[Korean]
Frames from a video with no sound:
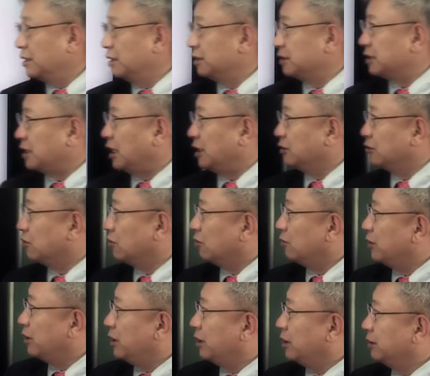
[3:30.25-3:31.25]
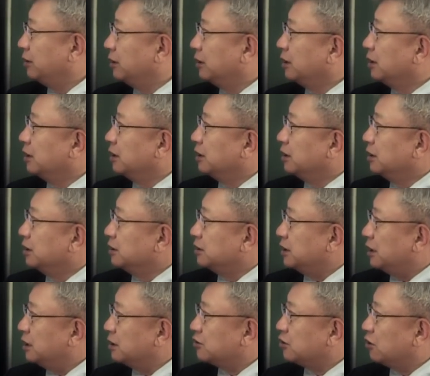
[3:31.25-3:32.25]
그래서 아인토벤
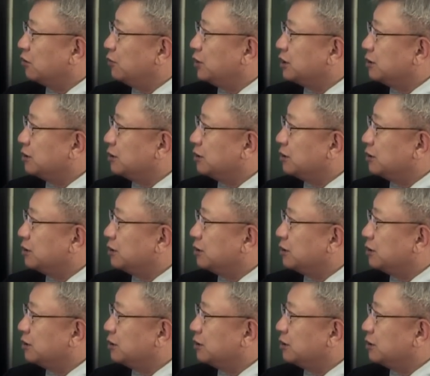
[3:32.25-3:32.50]
제일 처음에